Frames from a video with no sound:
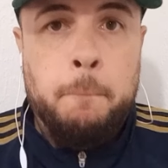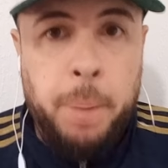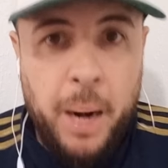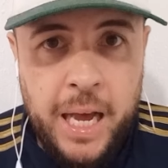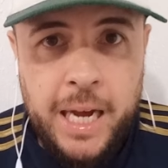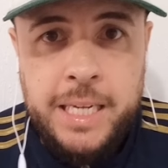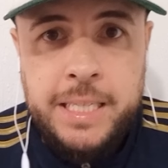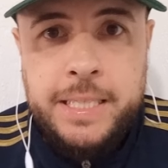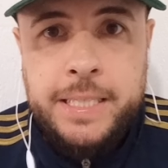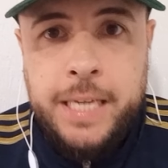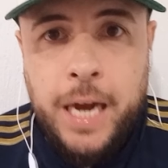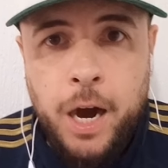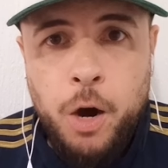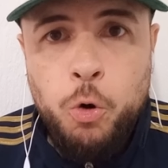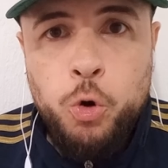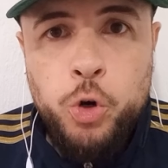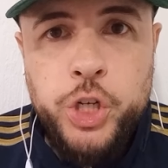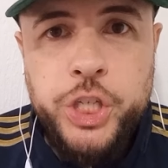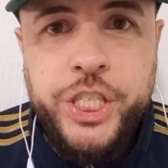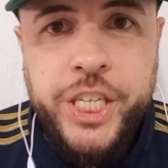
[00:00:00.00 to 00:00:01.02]
plantão
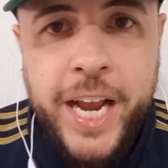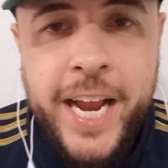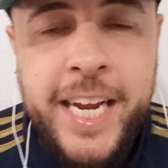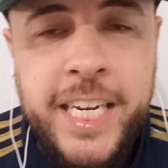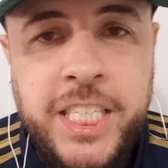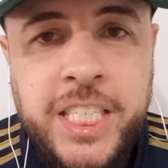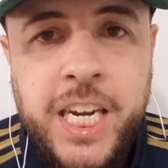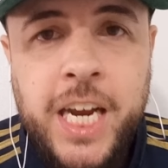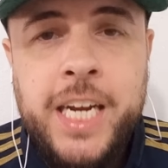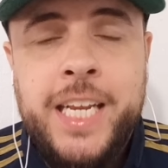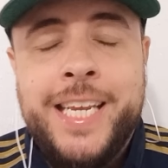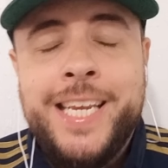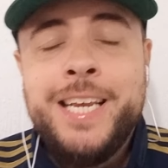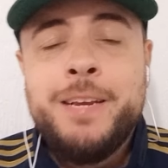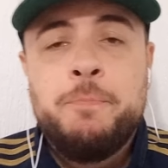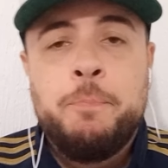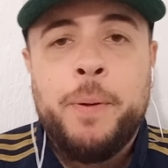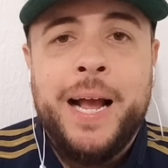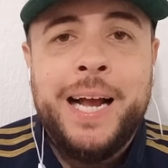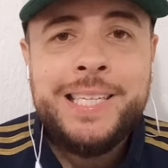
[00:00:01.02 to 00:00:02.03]
urgente
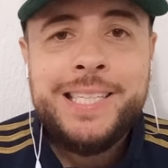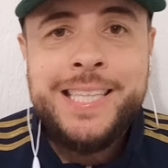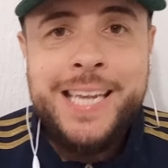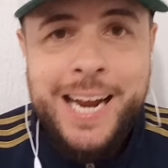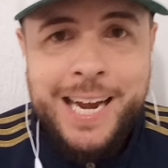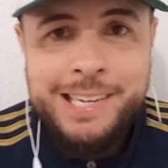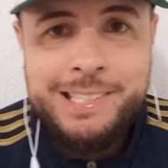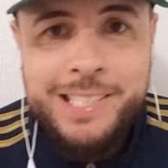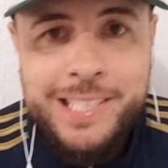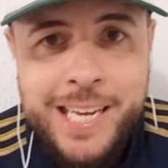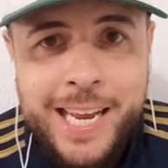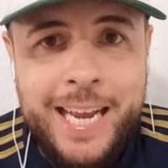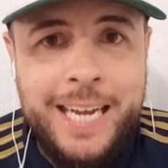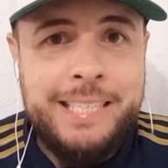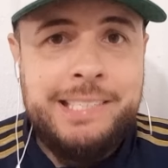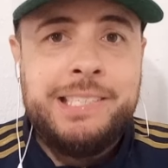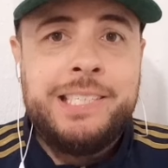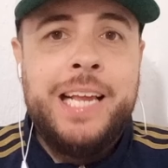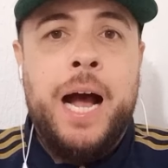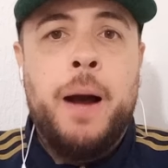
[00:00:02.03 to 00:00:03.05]
aqui para trazer
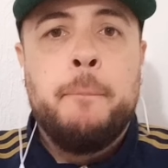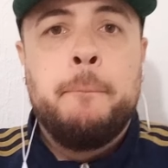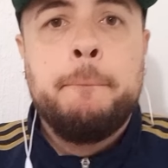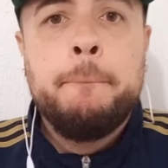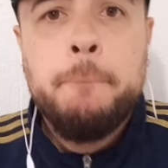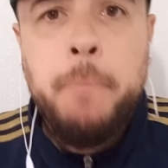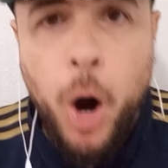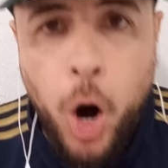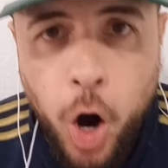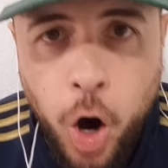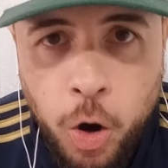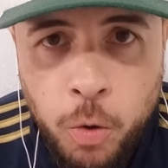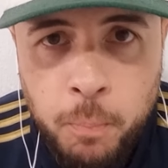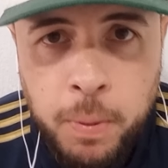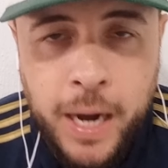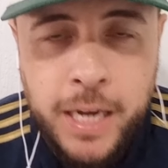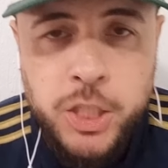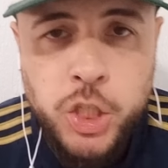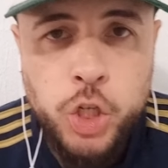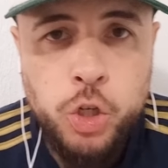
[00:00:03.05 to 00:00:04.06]
essa
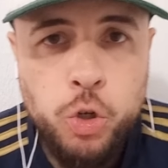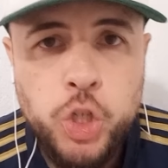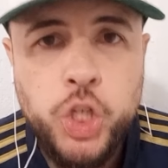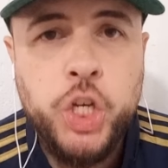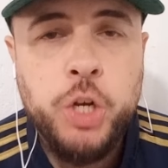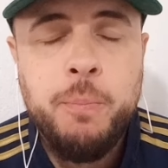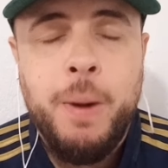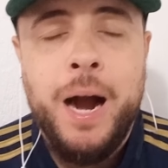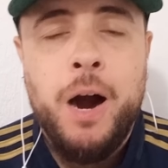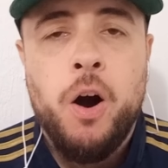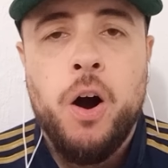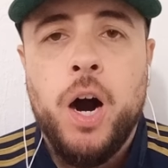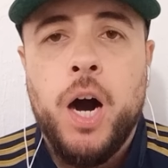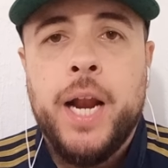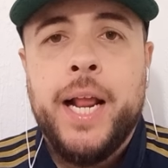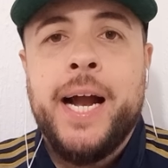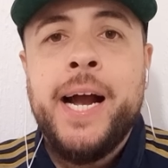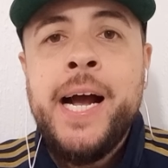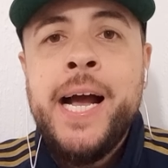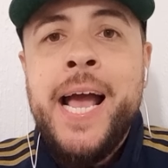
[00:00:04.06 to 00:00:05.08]
bomba de última
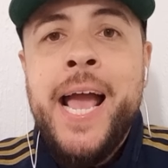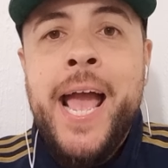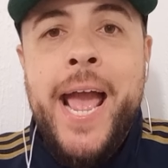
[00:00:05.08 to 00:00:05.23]
hora